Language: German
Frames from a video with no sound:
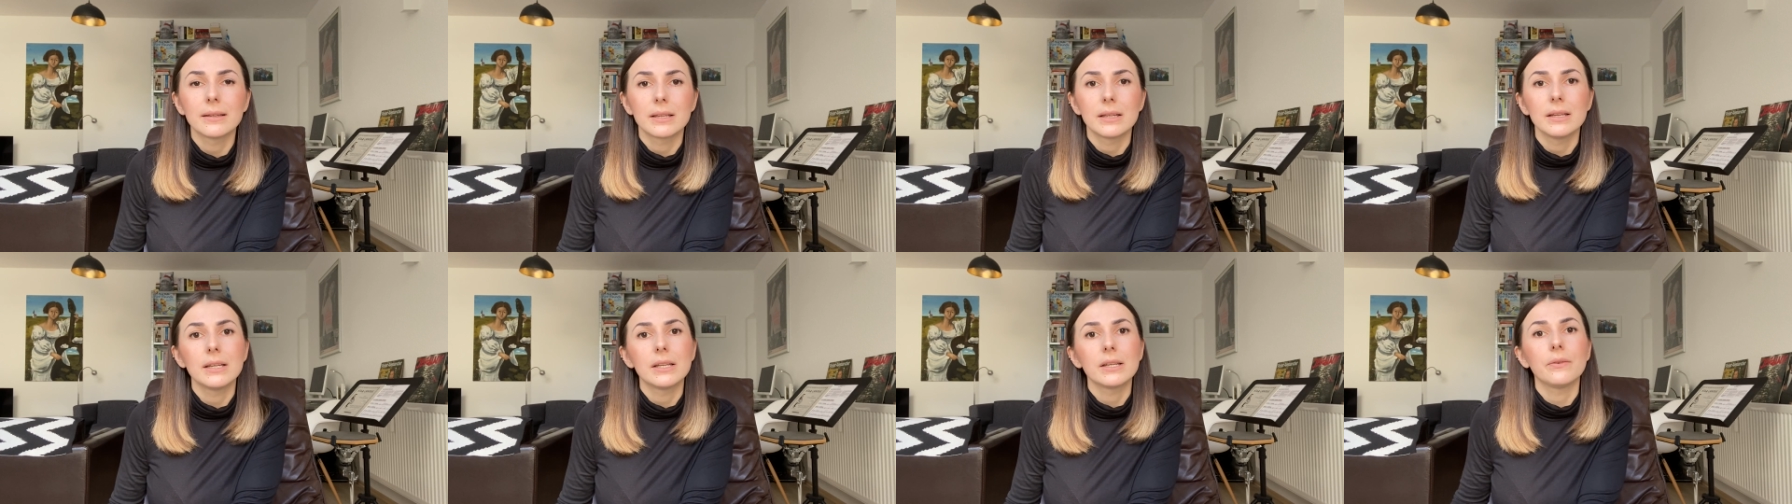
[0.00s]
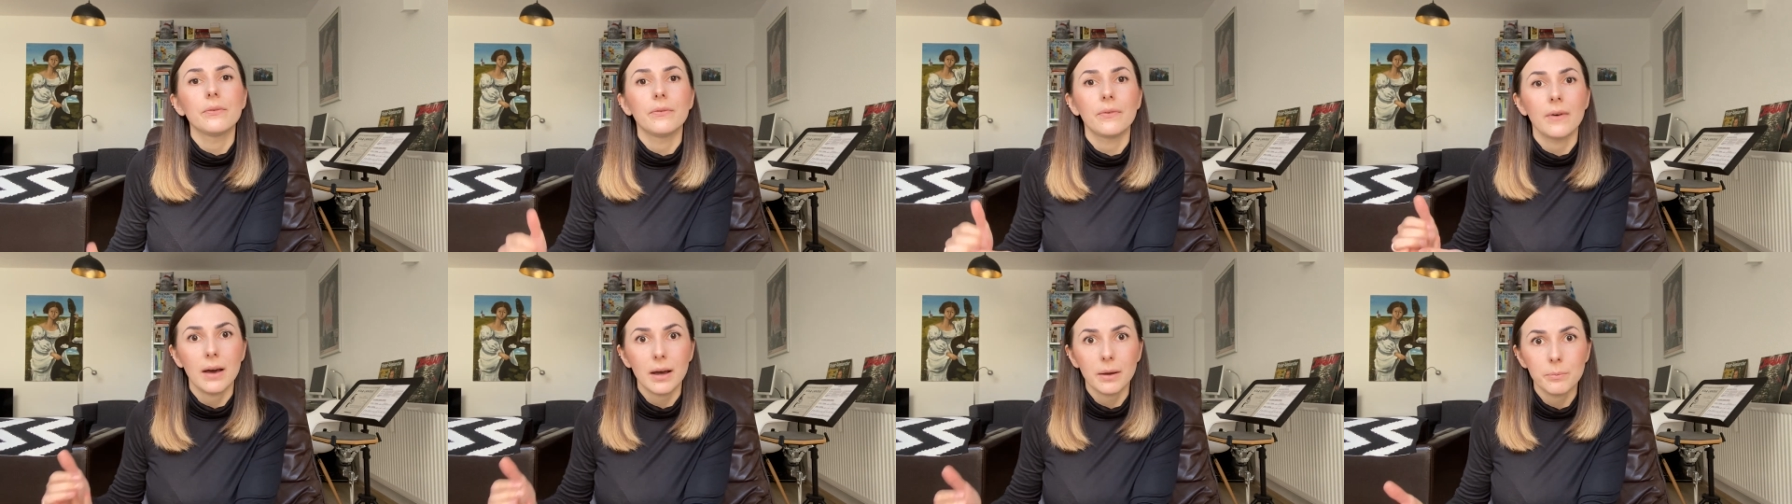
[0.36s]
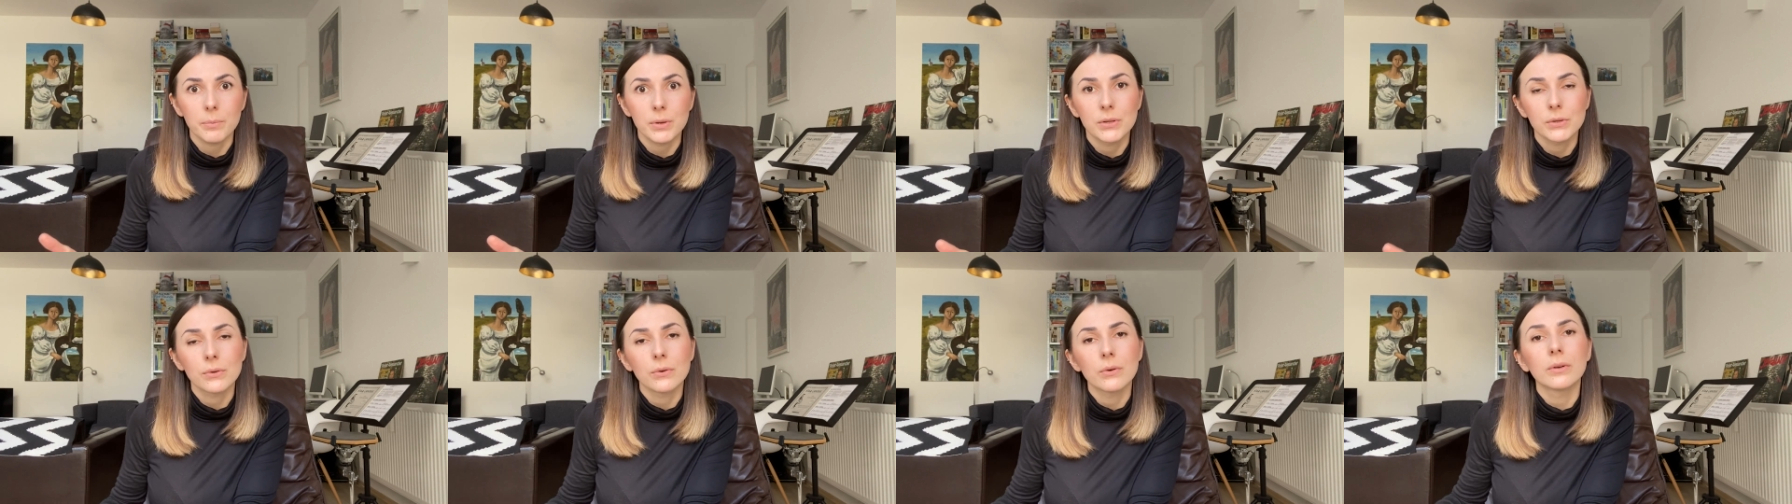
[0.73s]
sich
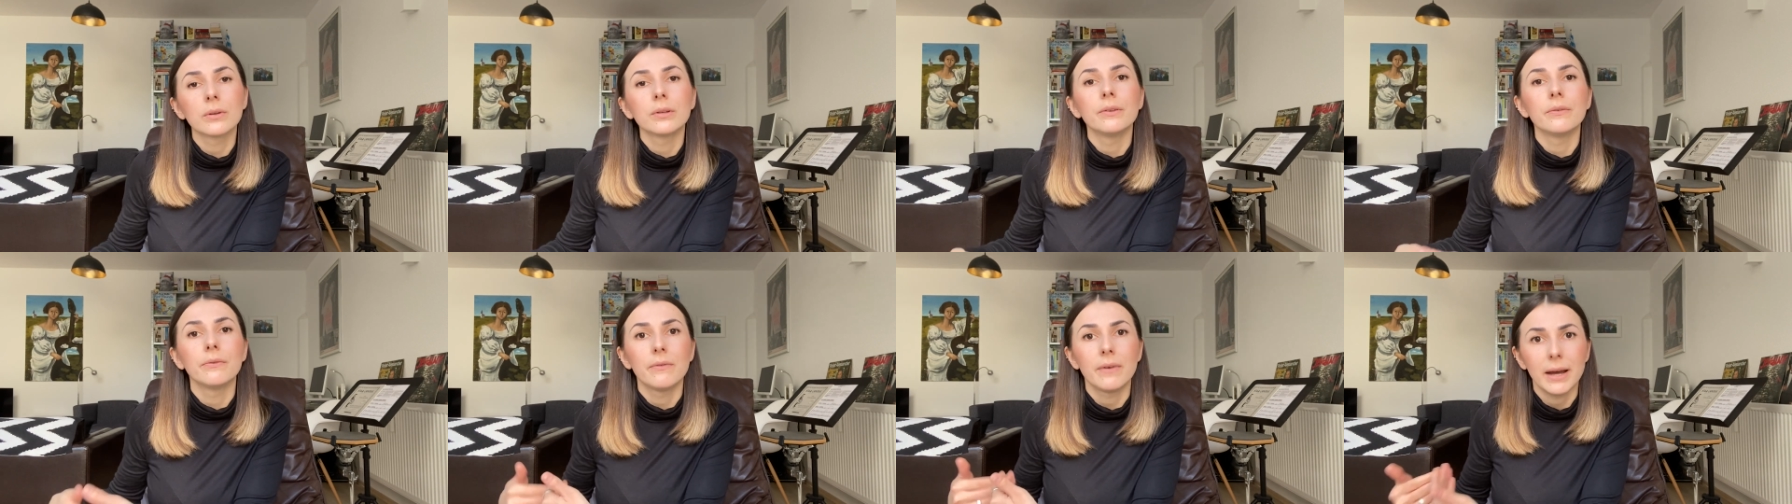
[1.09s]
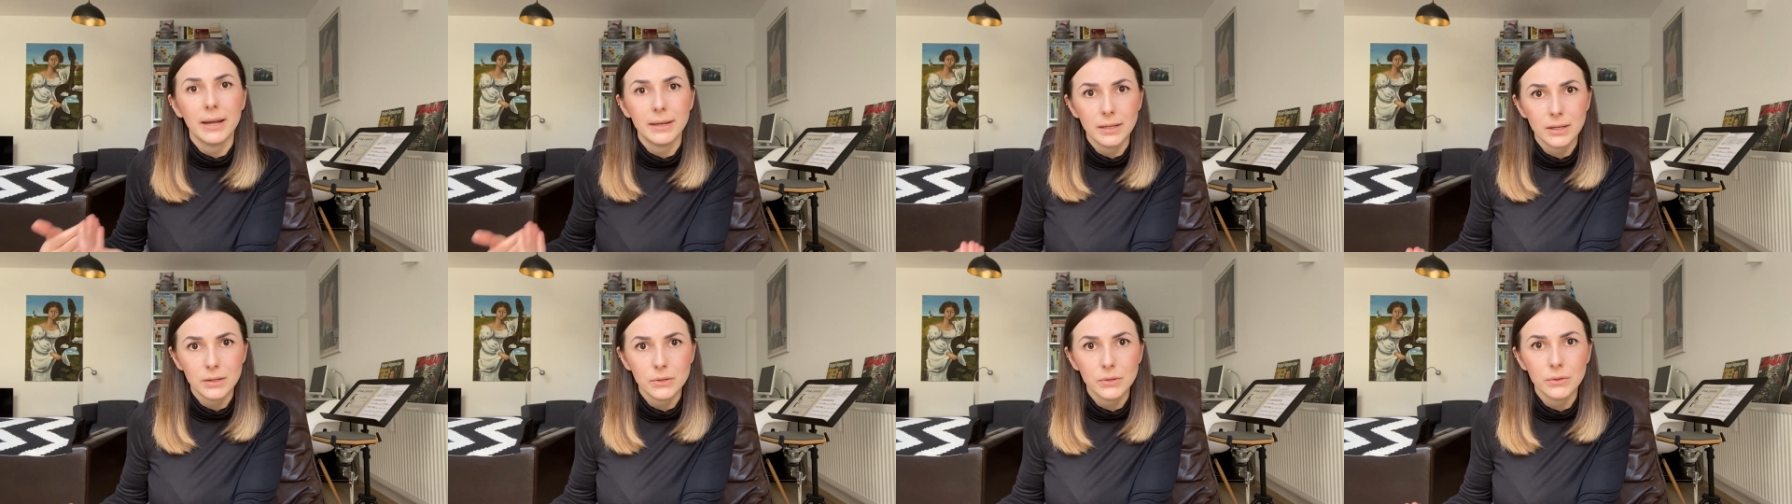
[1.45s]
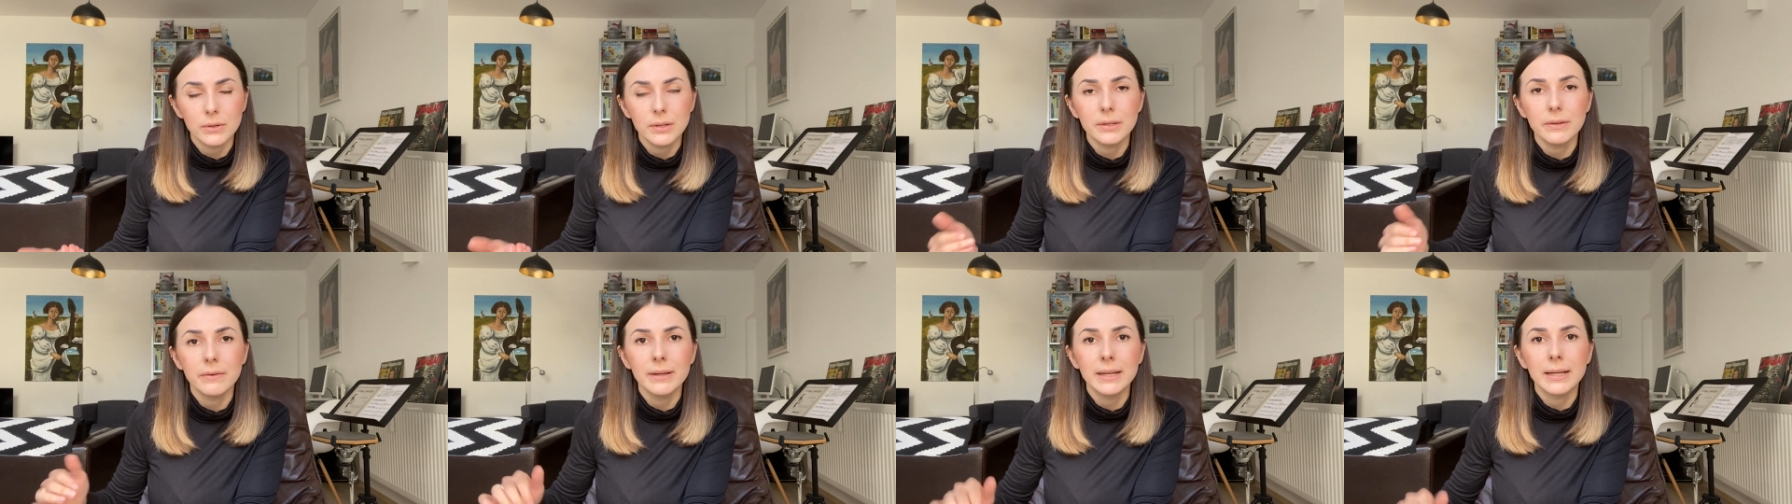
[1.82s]
fachbezogen
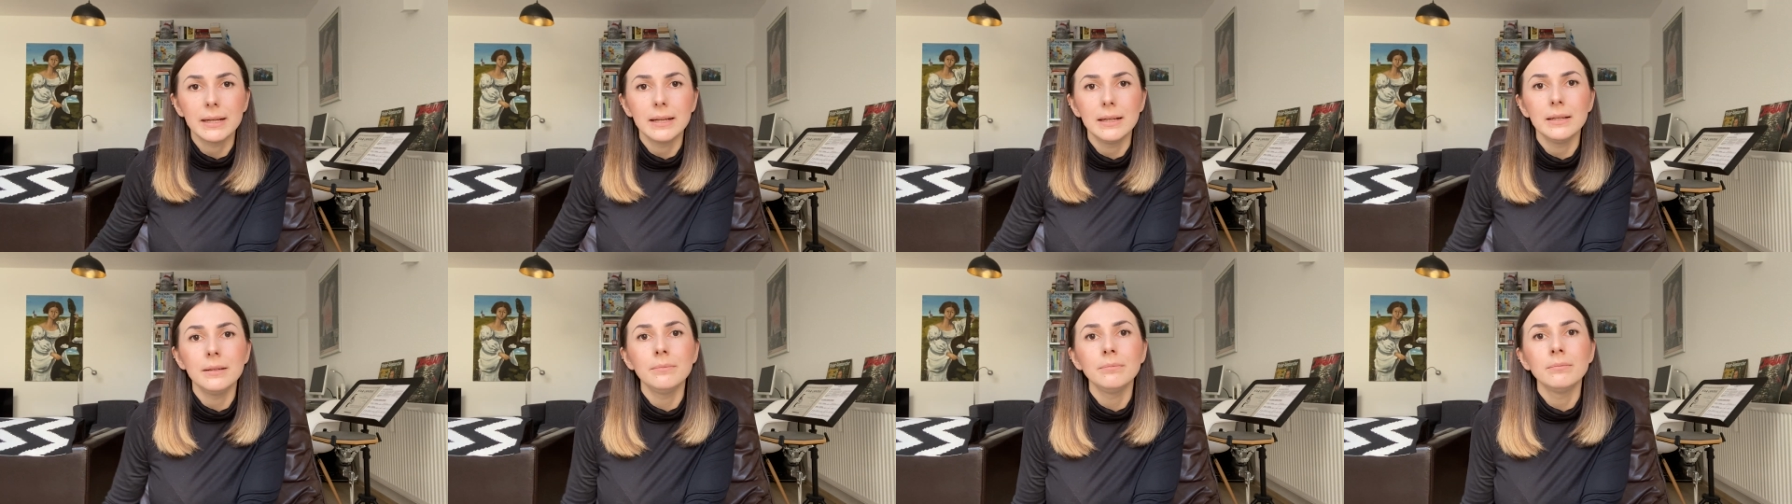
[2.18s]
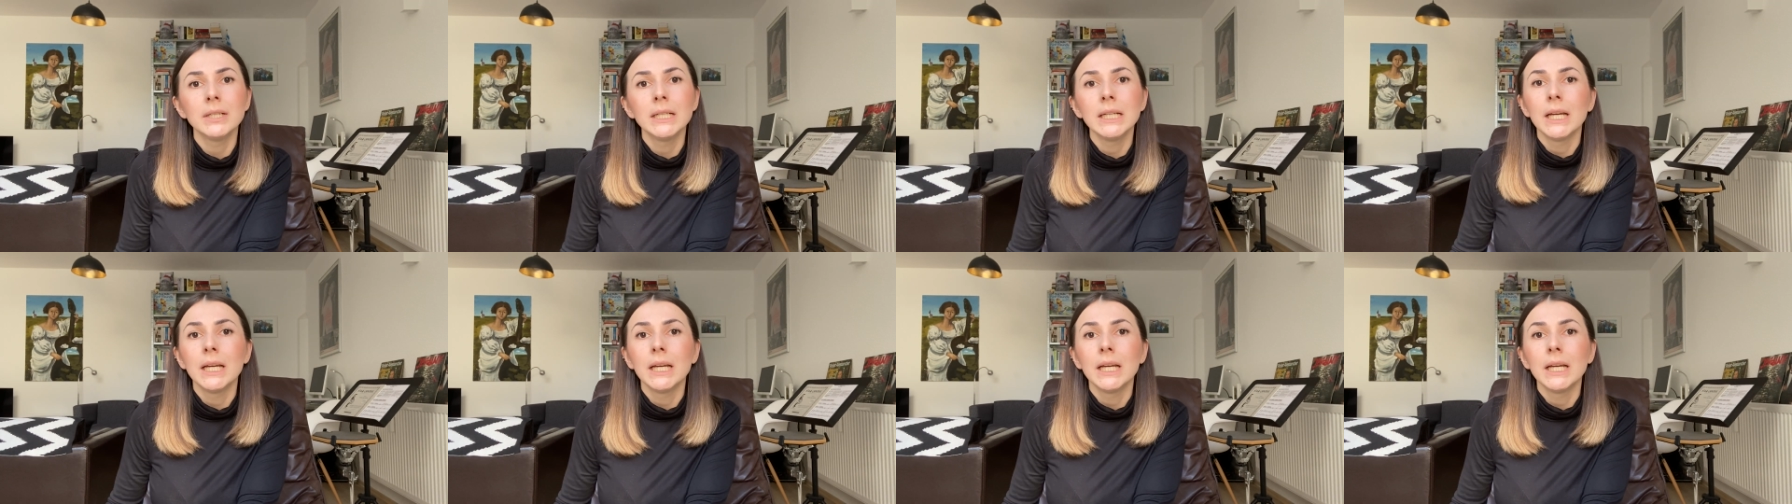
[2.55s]
weiterzuentwickeln,